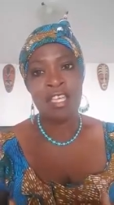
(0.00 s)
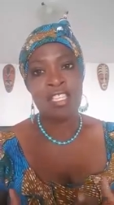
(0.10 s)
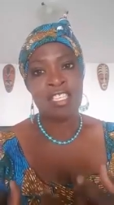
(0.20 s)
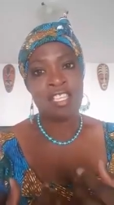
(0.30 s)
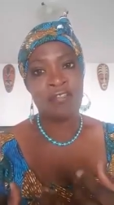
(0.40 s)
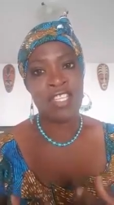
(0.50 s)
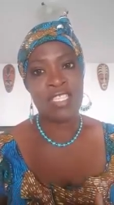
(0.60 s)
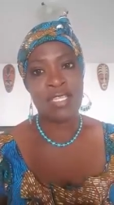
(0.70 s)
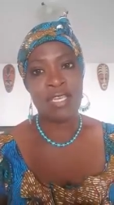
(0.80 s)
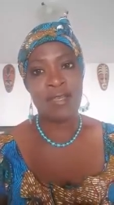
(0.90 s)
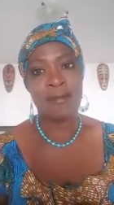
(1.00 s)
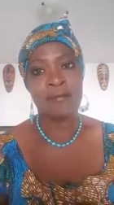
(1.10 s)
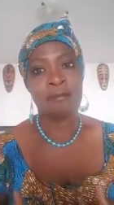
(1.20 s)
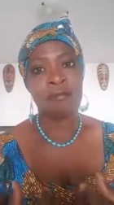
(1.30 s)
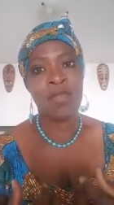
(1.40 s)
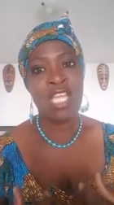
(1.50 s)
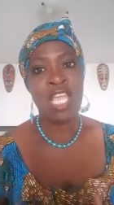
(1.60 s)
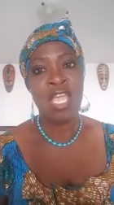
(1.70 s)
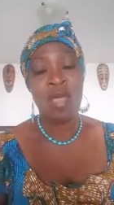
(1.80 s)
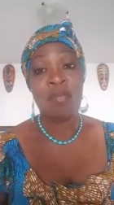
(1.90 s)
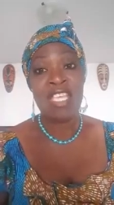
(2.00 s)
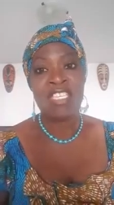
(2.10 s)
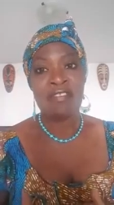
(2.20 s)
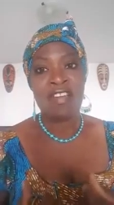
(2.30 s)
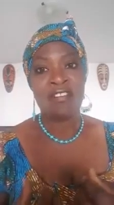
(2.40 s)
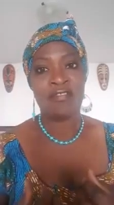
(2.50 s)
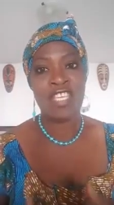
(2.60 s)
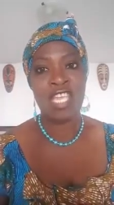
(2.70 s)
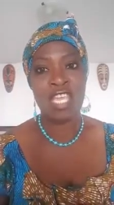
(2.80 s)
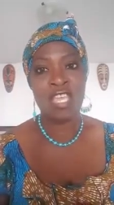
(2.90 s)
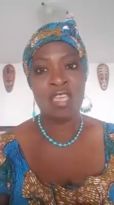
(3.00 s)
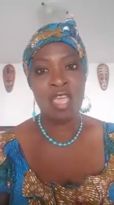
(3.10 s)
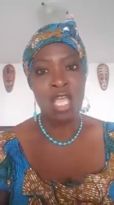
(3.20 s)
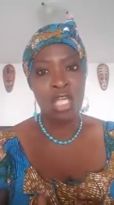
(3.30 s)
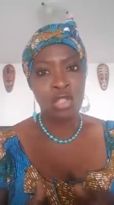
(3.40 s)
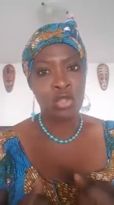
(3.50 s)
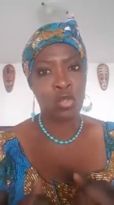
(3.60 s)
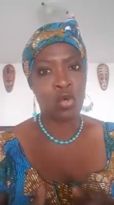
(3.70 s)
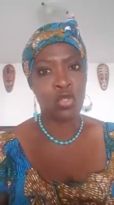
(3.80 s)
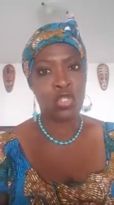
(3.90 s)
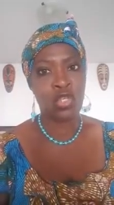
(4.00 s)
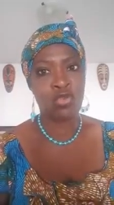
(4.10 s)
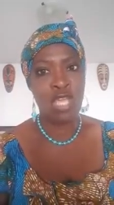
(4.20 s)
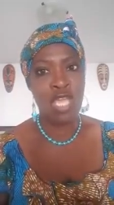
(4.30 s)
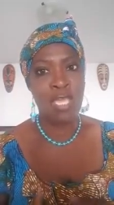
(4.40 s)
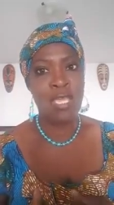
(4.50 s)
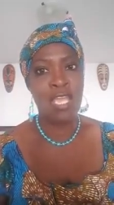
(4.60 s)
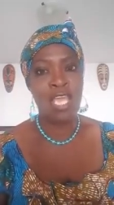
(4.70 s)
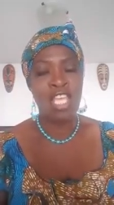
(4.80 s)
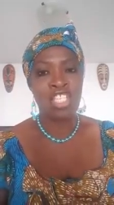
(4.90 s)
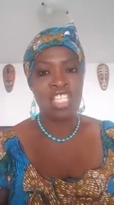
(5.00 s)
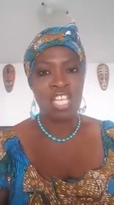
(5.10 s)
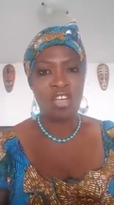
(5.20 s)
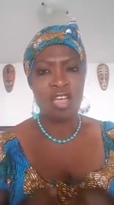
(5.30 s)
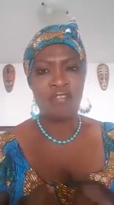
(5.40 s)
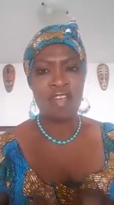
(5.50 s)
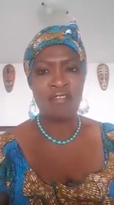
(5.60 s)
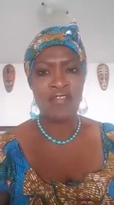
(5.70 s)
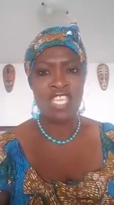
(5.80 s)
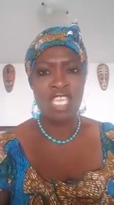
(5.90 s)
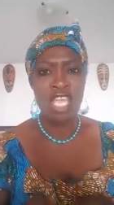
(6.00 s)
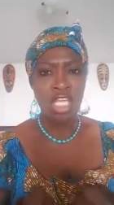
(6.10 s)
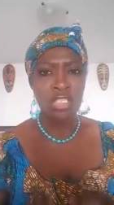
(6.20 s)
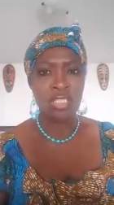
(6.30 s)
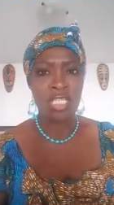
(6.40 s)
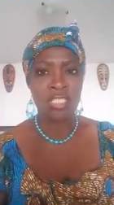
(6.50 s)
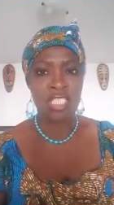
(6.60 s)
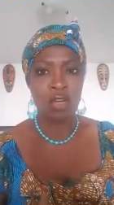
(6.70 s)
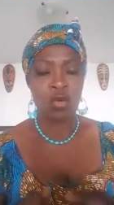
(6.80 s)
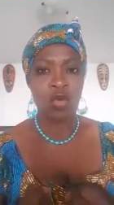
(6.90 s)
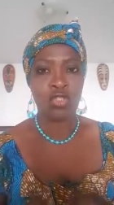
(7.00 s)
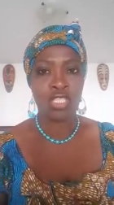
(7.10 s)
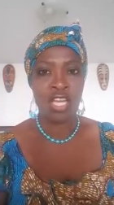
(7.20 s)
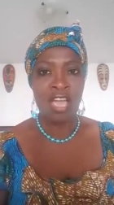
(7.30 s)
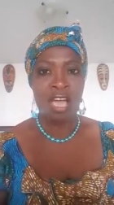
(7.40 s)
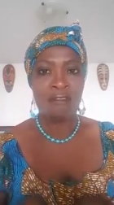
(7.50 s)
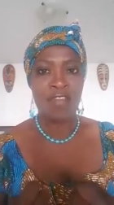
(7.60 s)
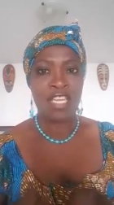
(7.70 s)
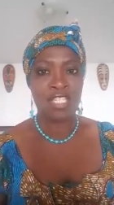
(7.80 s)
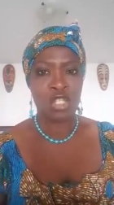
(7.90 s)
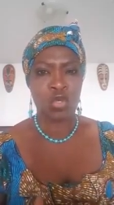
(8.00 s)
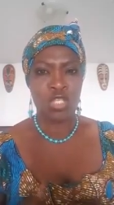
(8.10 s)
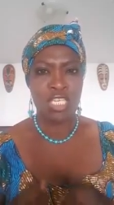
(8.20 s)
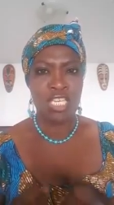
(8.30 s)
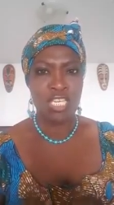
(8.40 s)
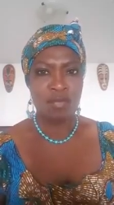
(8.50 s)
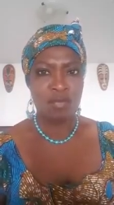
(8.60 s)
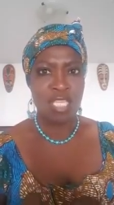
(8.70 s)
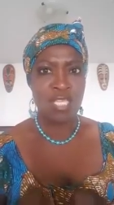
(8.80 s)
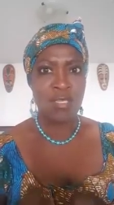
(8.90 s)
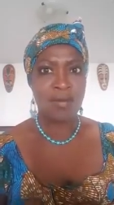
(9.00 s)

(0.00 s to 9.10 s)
Ils étaient fatigués. Mais ils avaient envie de continuer. Chacun avait envie d'en découdre avec son ennemi.